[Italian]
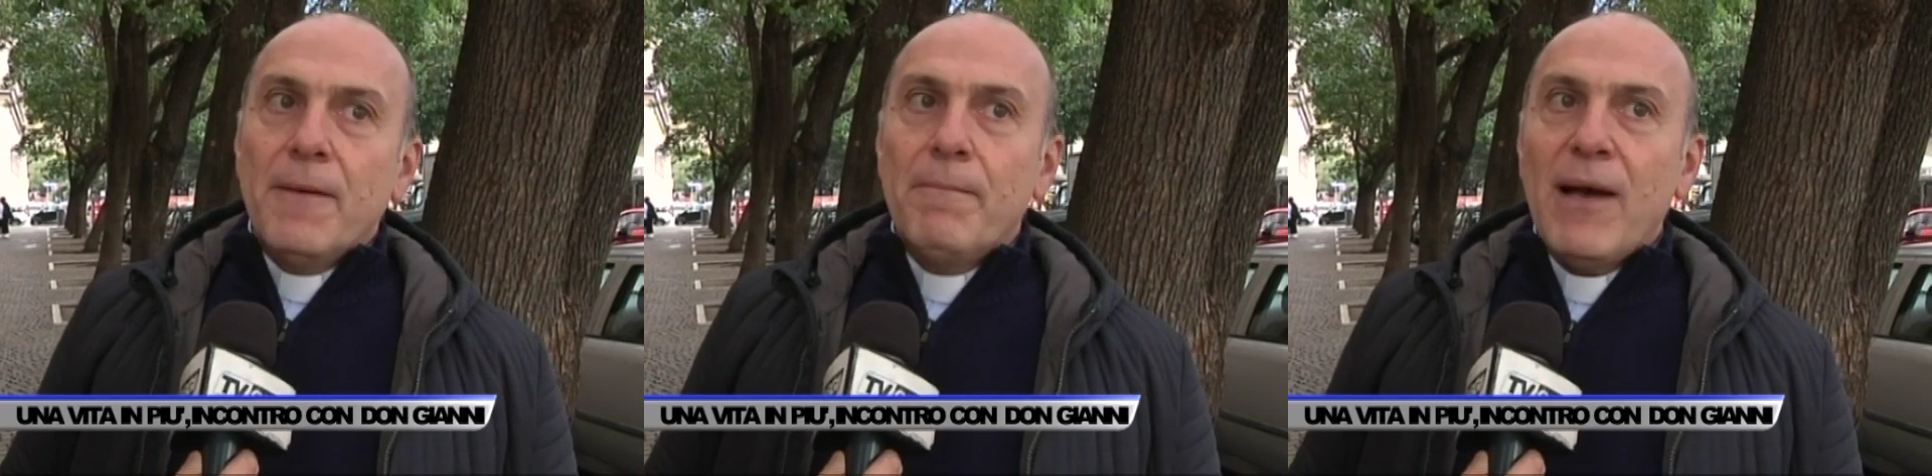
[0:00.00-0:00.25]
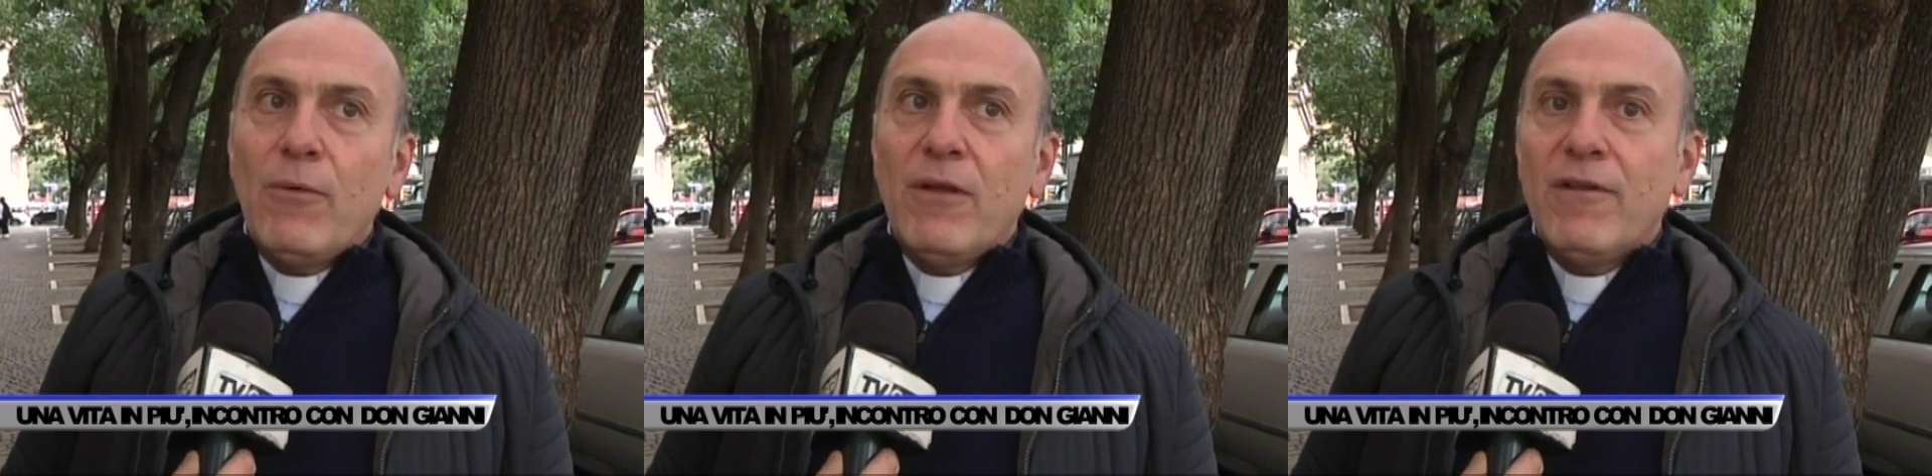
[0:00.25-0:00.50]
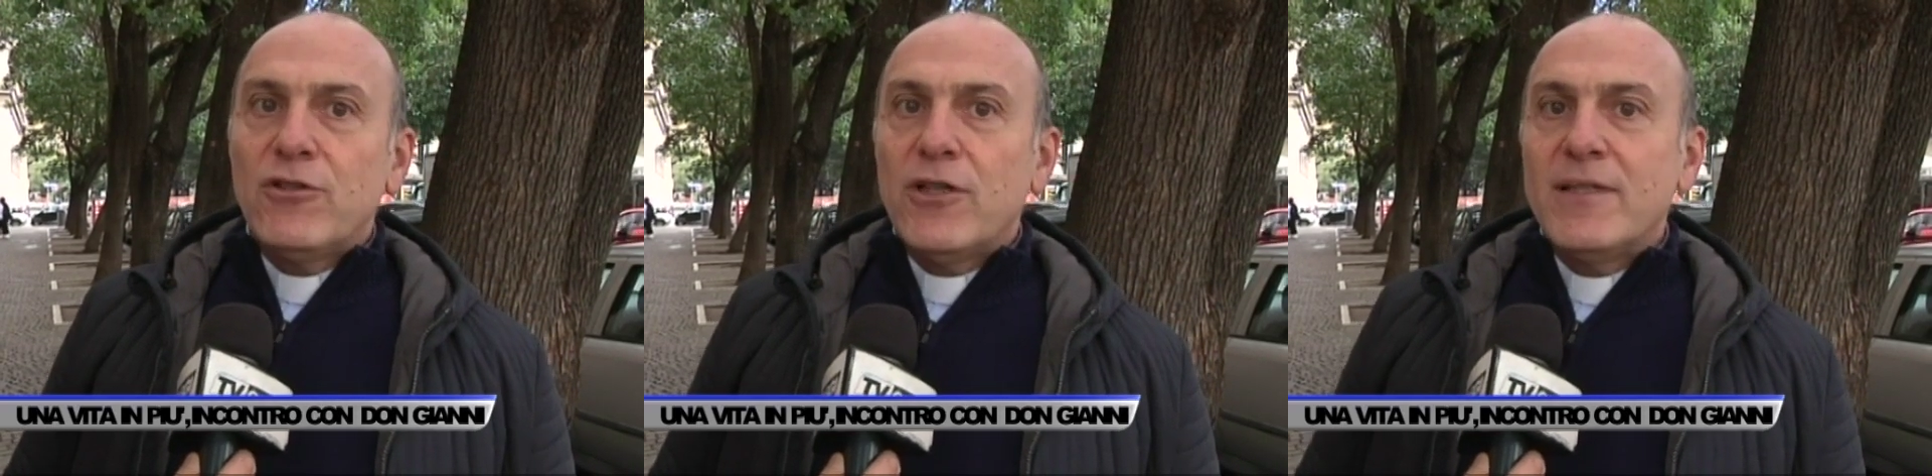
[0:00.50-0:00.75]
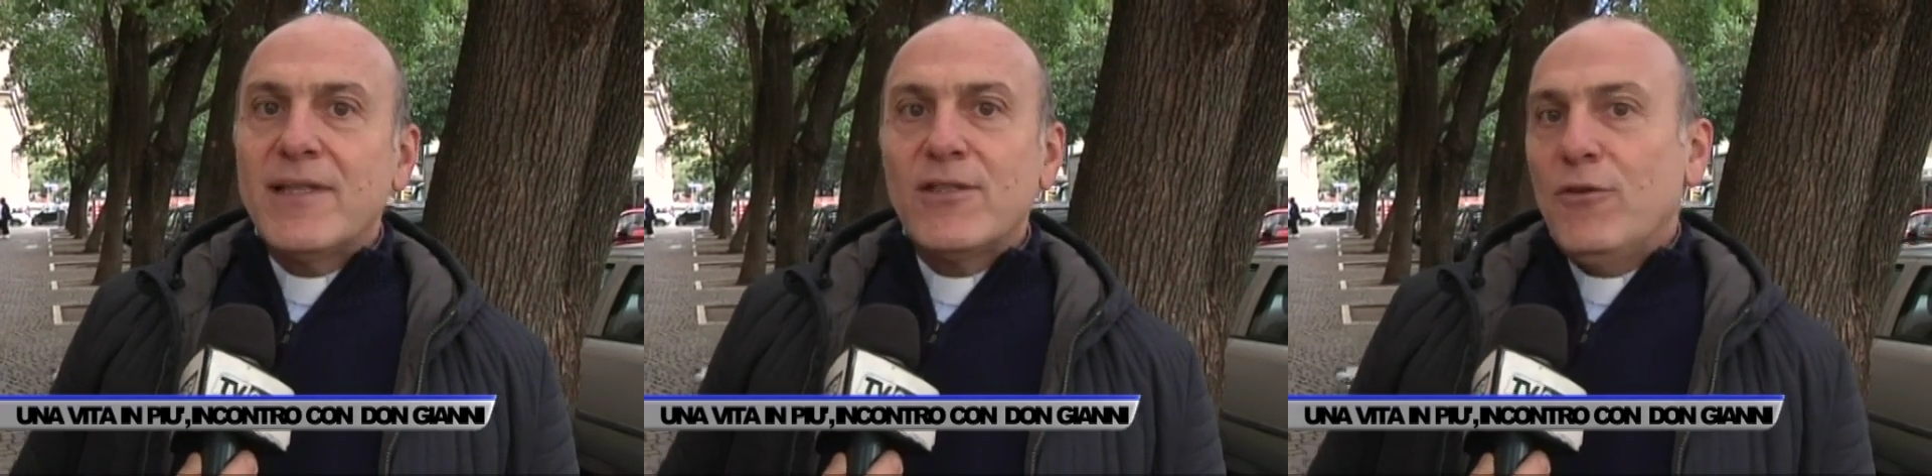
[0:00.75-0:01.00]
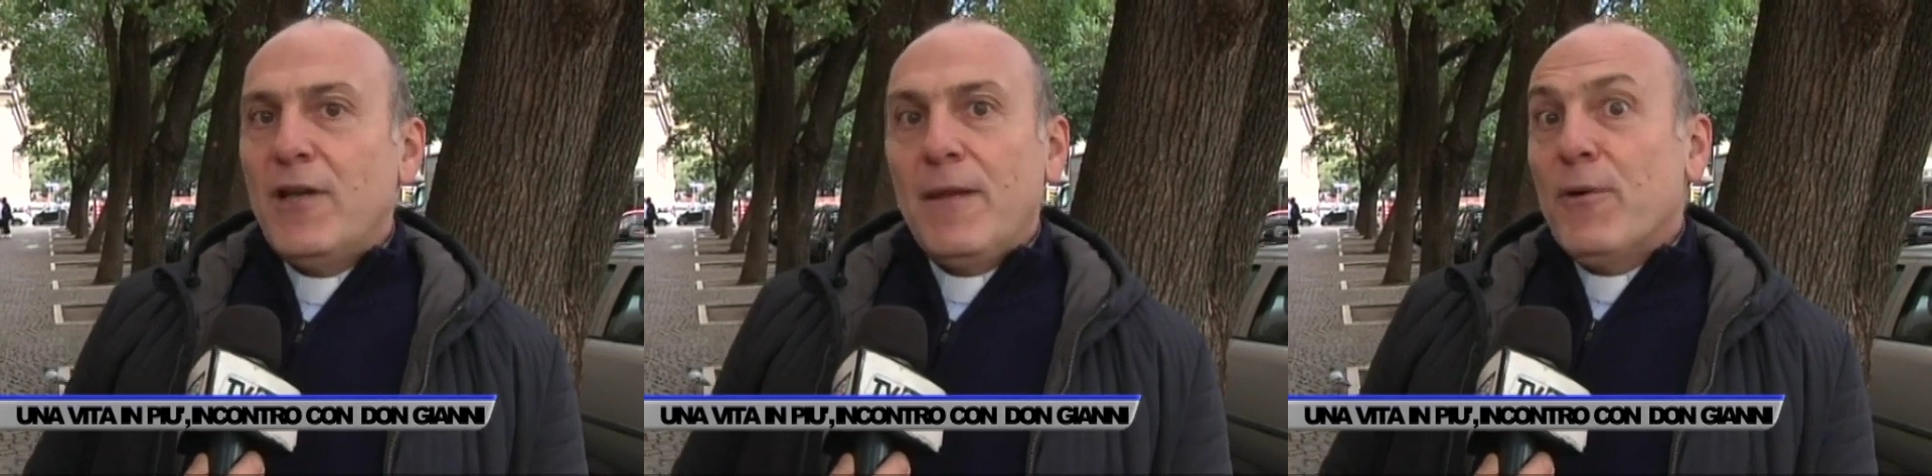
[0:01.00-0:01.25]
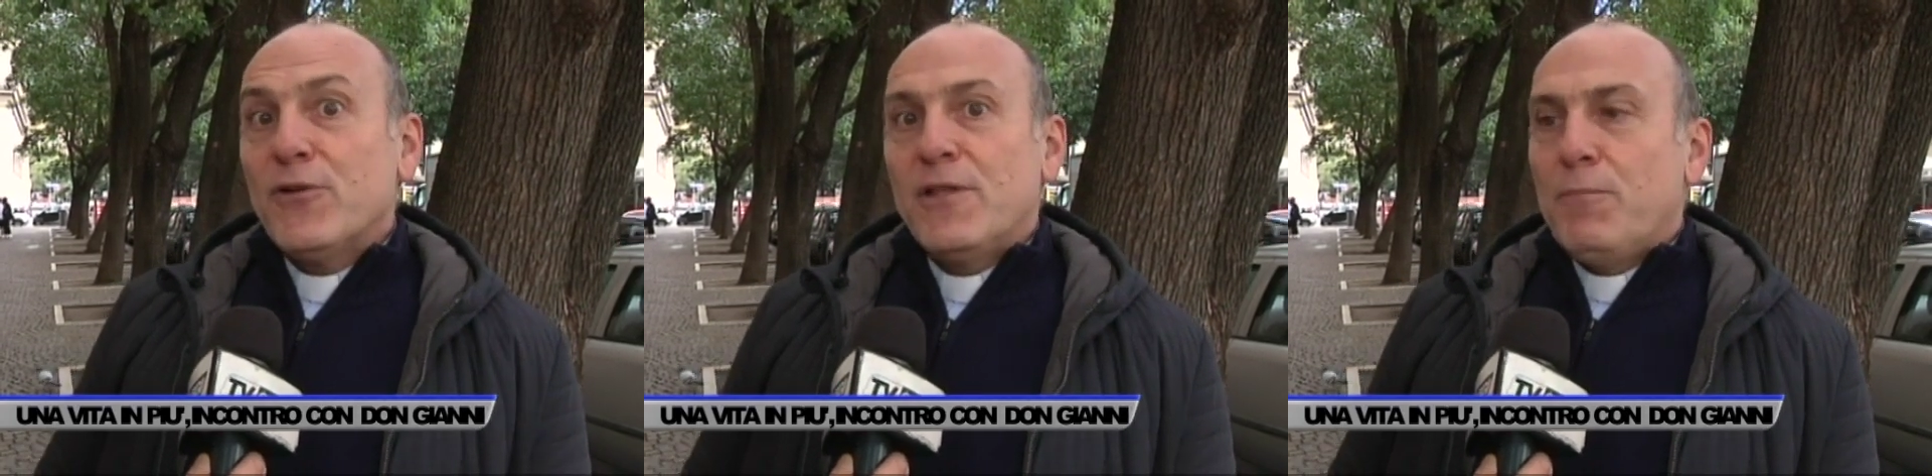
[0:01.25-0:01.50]
ma un'evangelizzazione nei
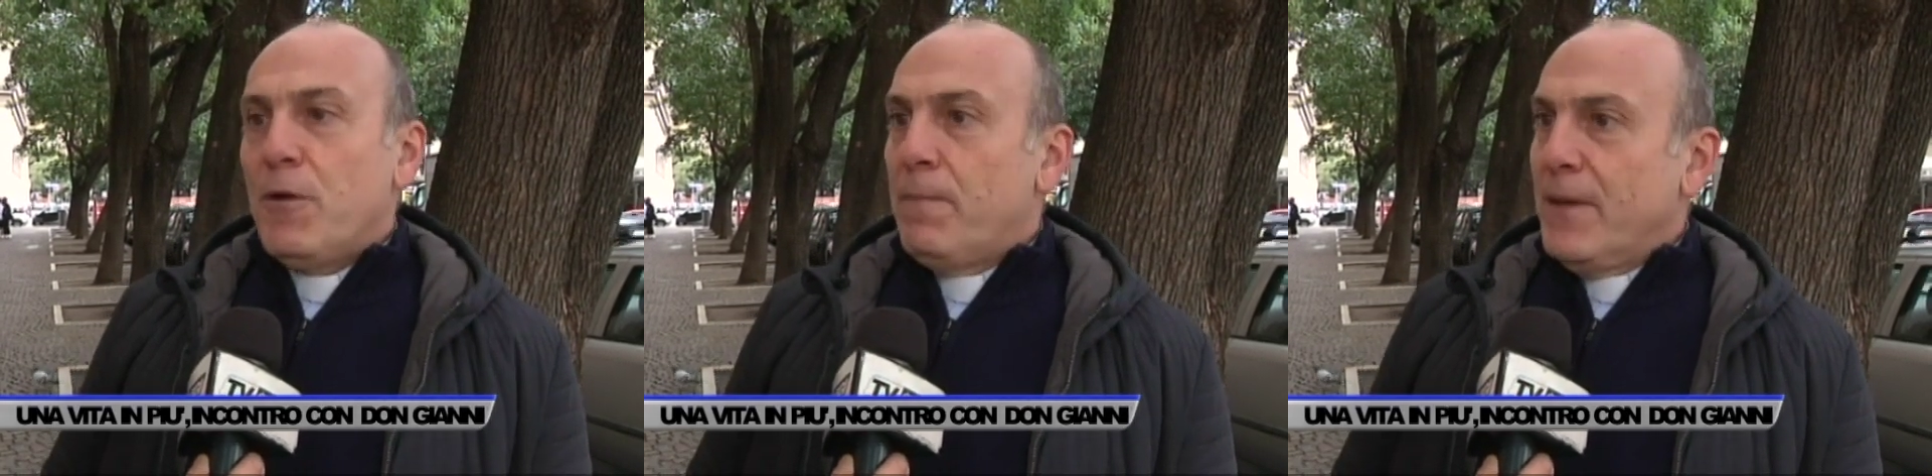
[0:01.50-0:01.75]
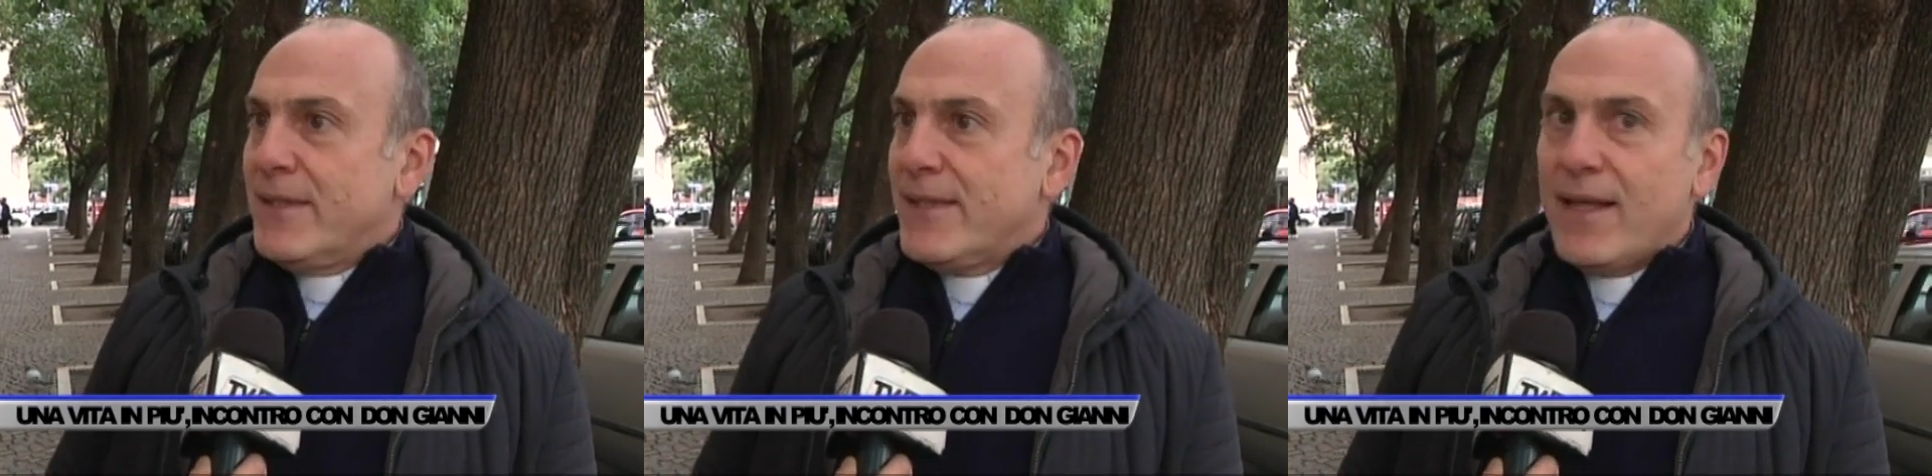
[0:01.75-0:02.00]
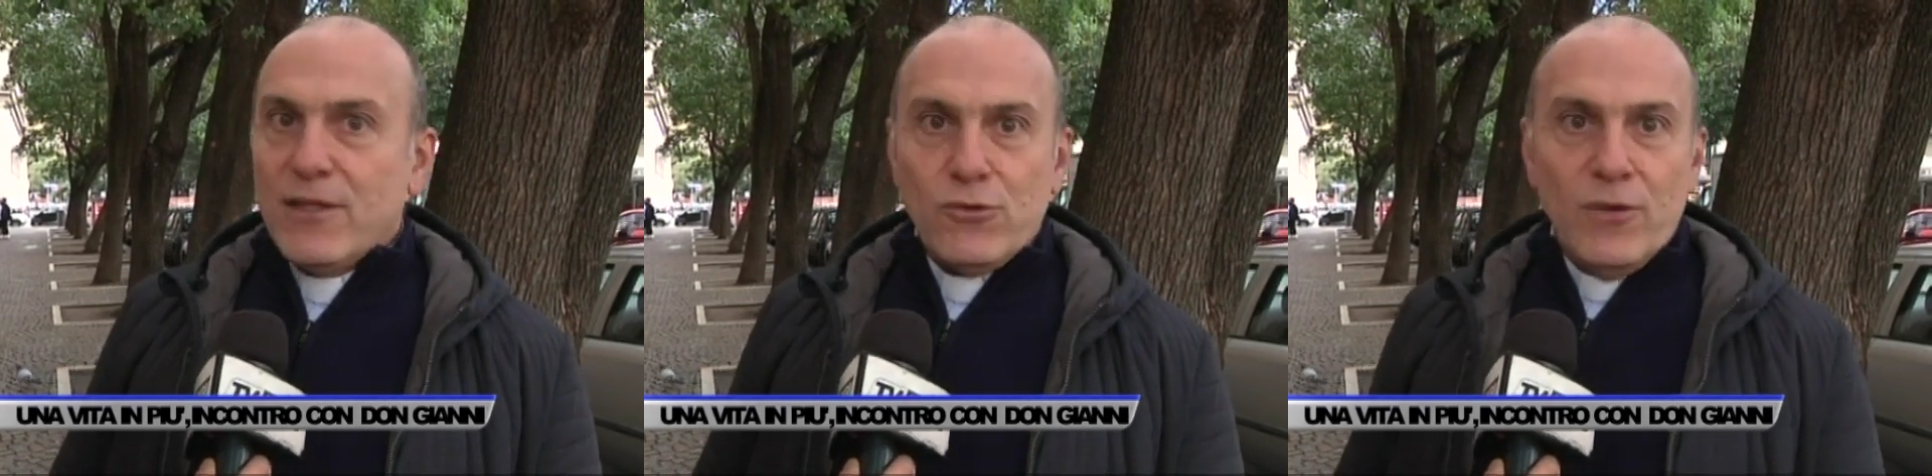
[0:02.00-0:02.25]
posti più impensati,